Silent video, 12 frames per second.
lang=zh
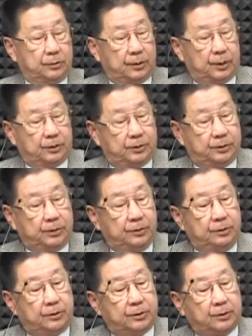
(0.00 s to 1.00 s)
这个
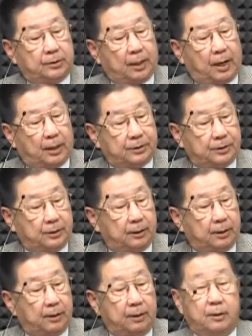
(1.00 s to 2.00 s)
金字塔形
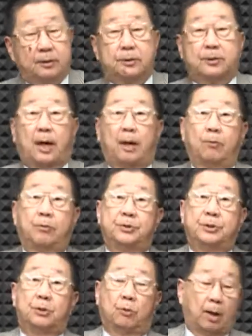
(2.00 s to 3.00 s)
的财务
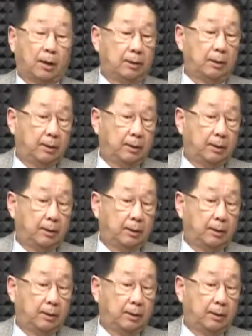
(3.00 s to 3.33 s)
计划。